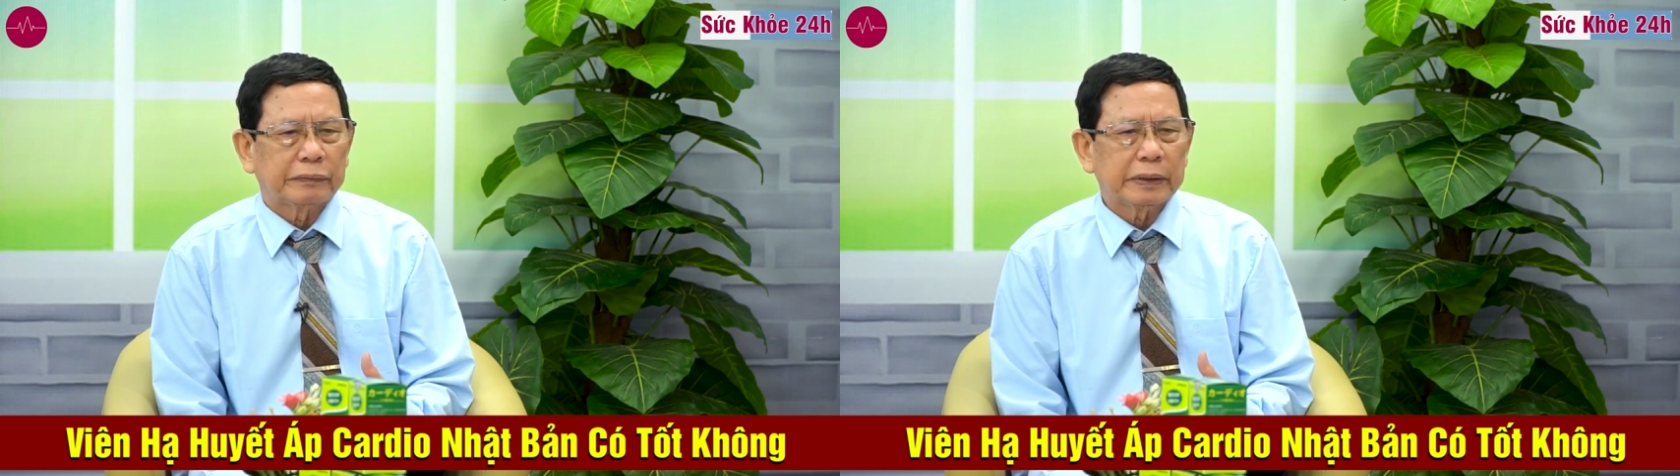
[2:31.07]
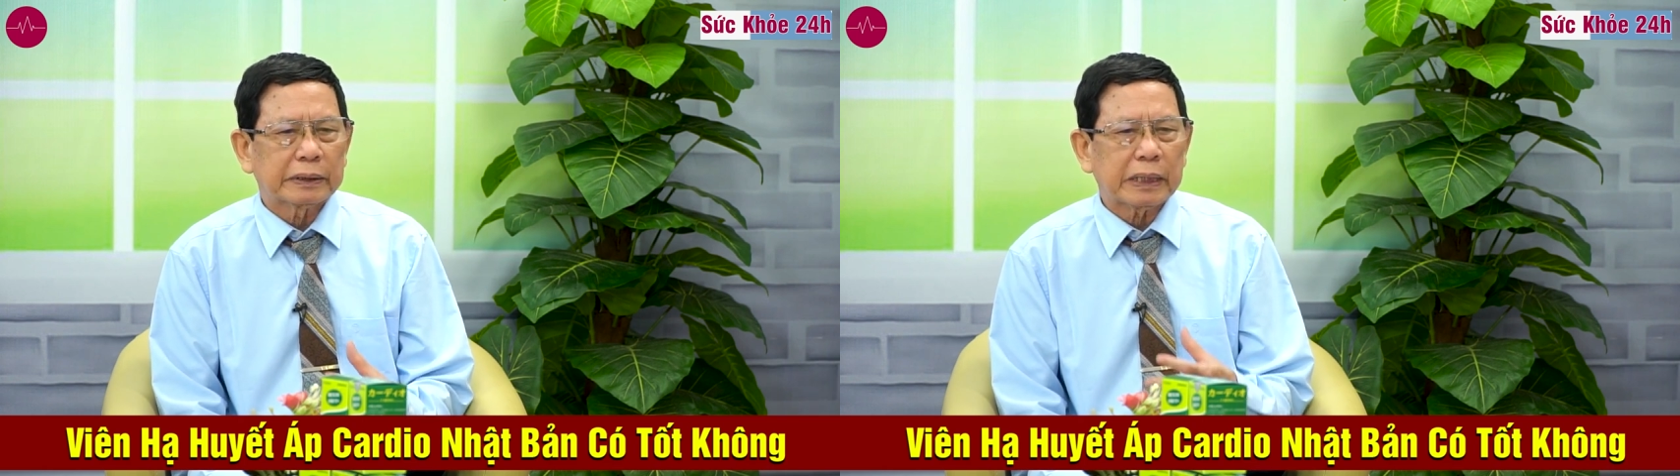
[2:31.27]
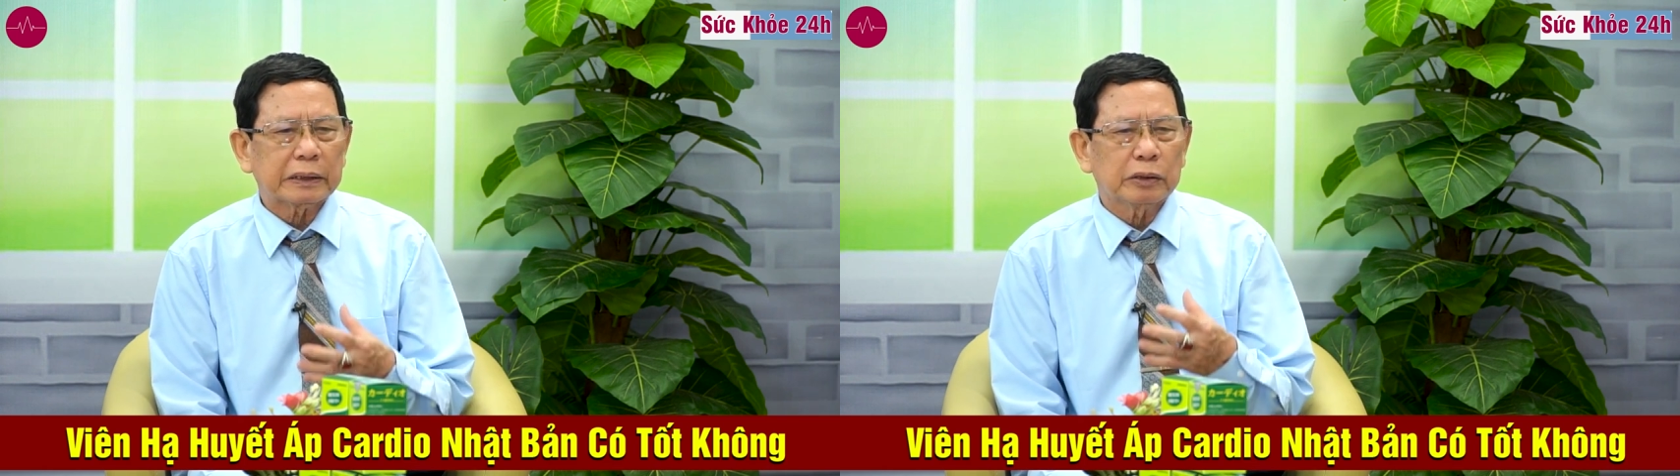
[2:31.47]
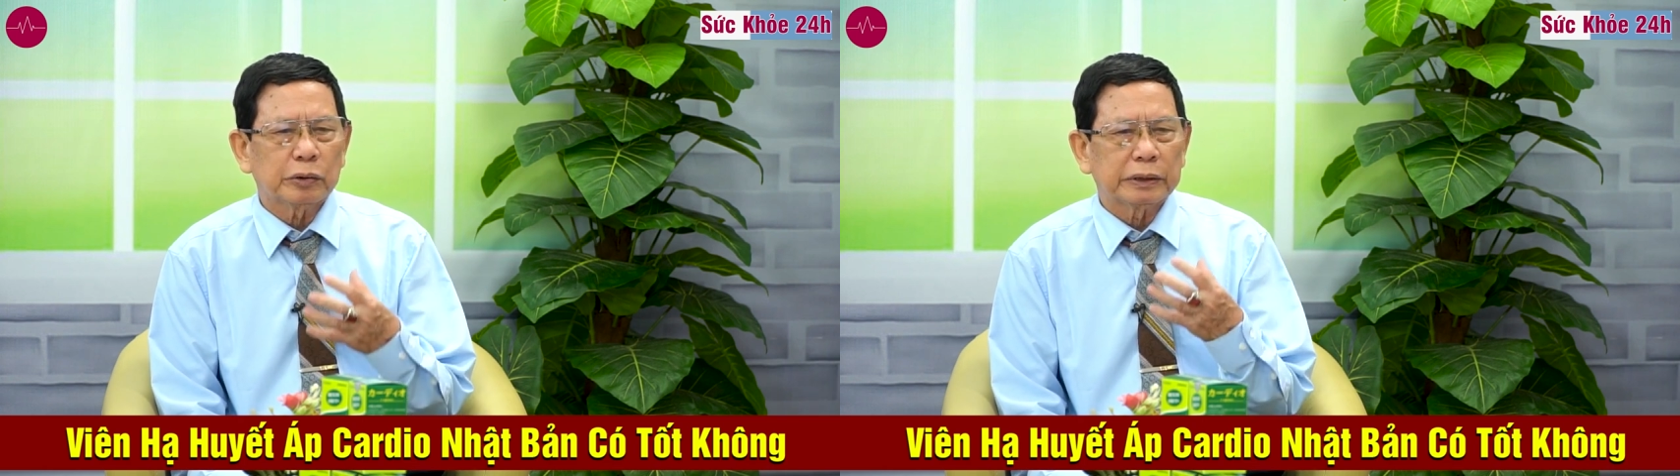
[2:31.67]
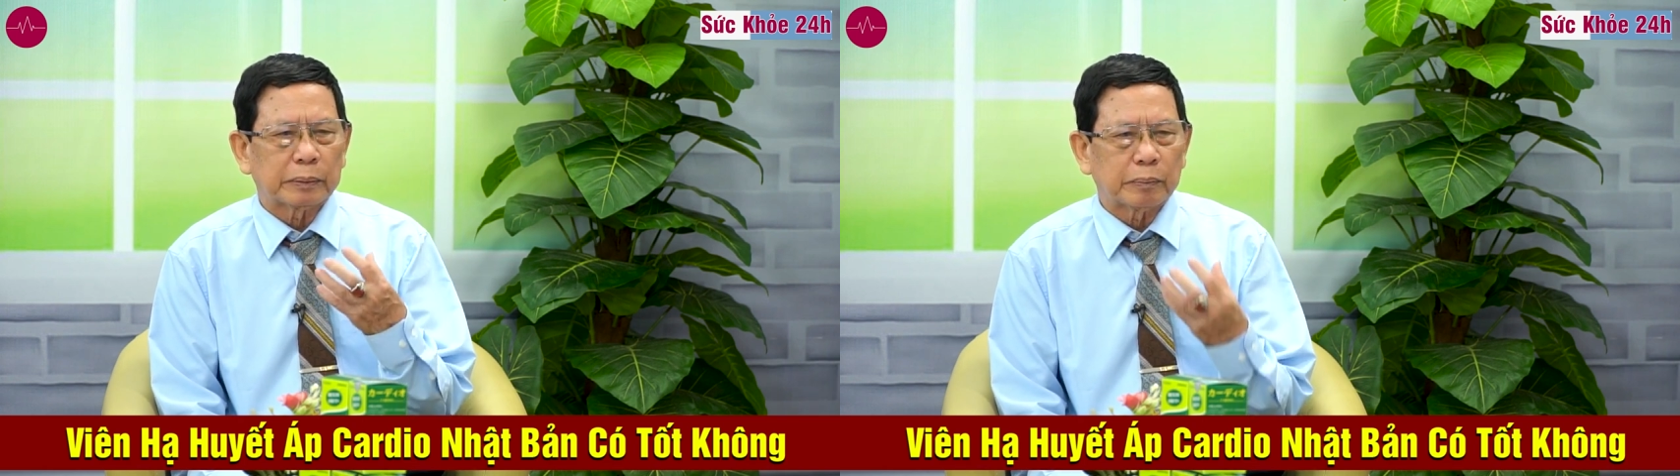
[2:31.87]
viên
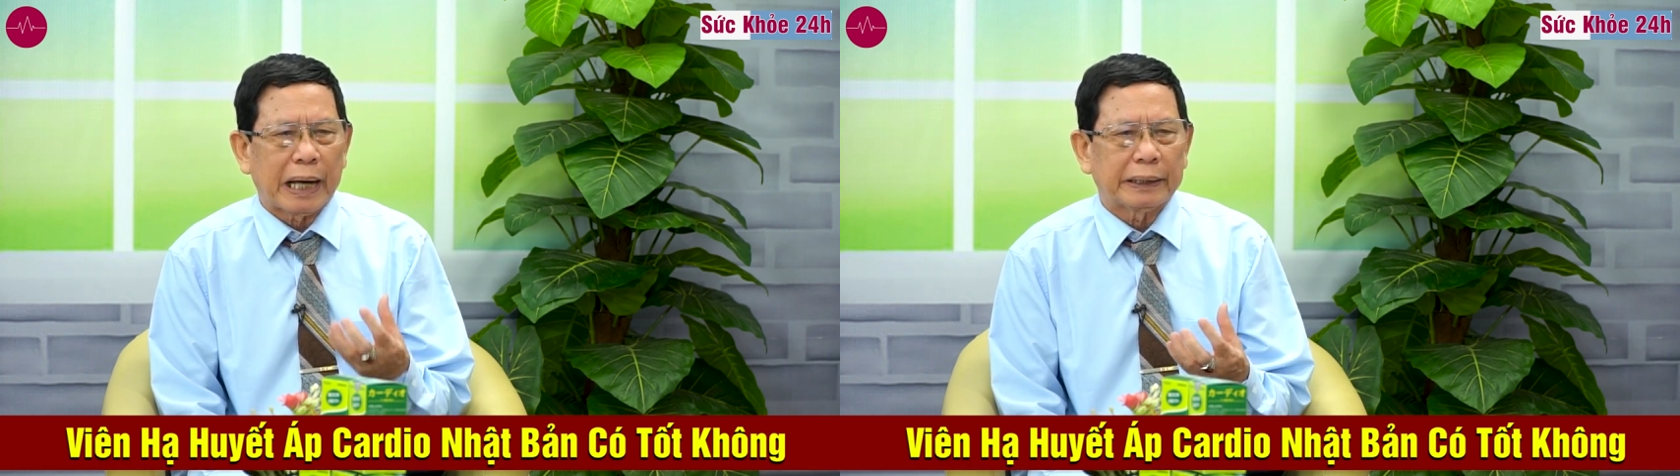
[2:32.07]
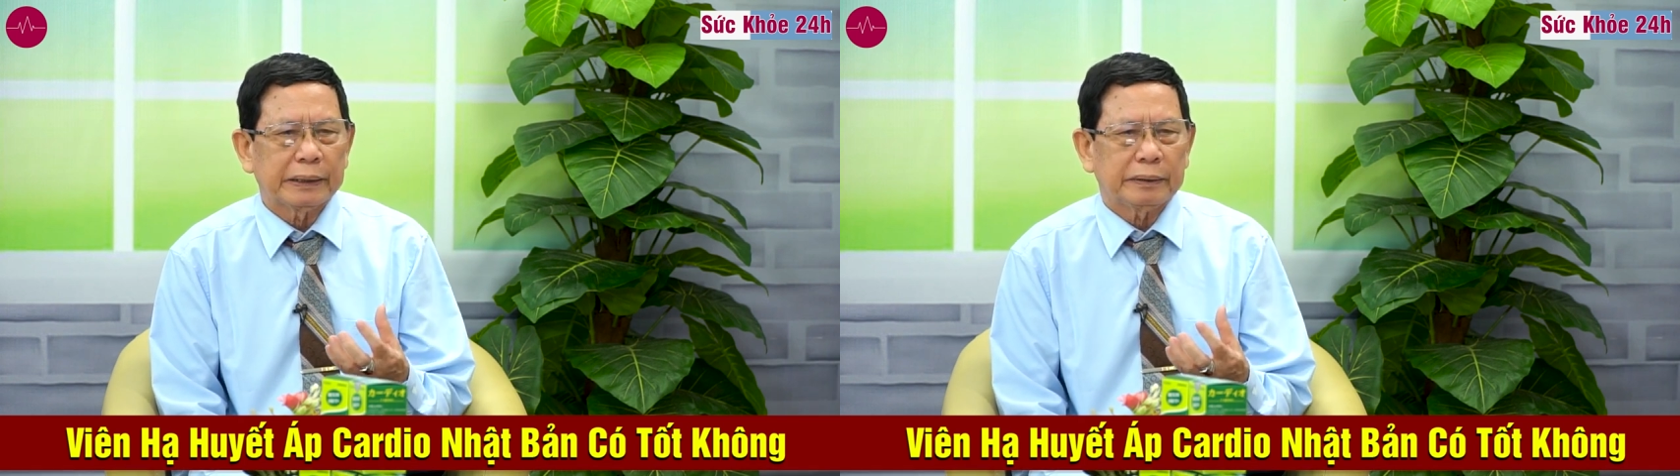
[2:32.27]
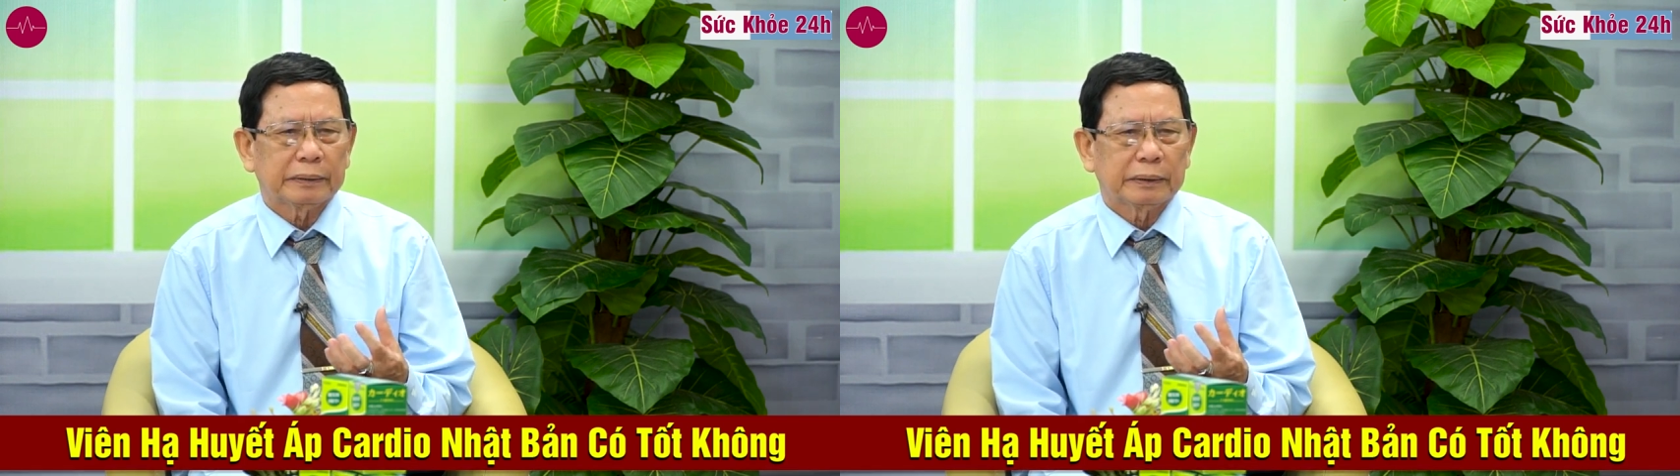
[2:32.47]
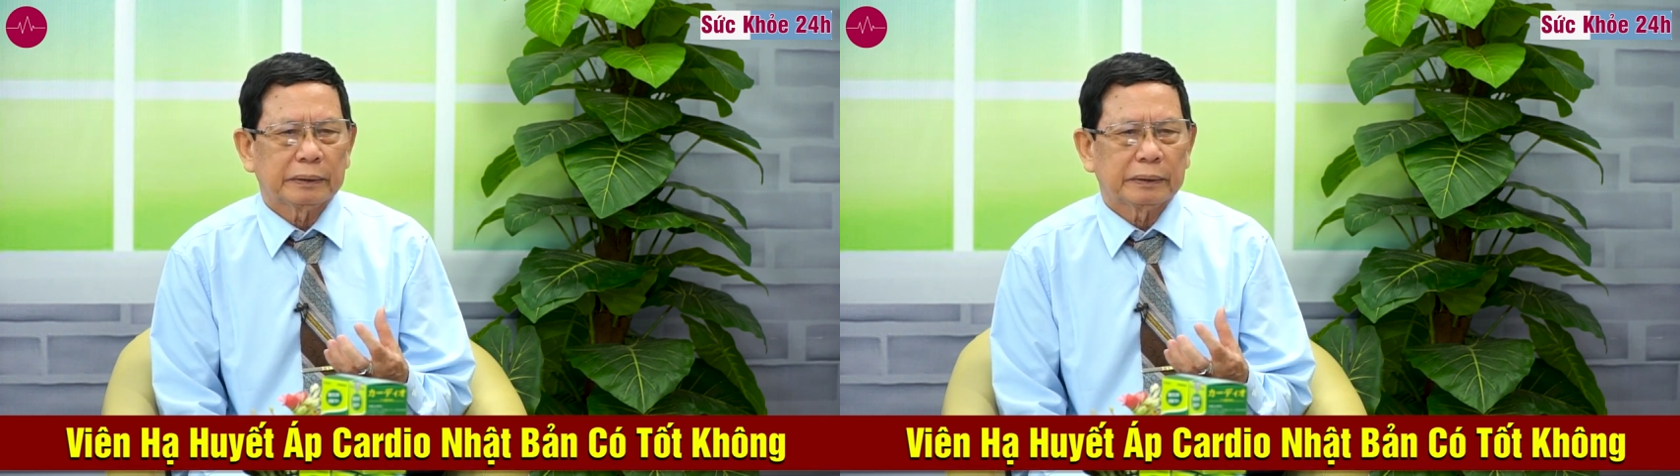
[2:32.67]
cardio Nhật Bản ấy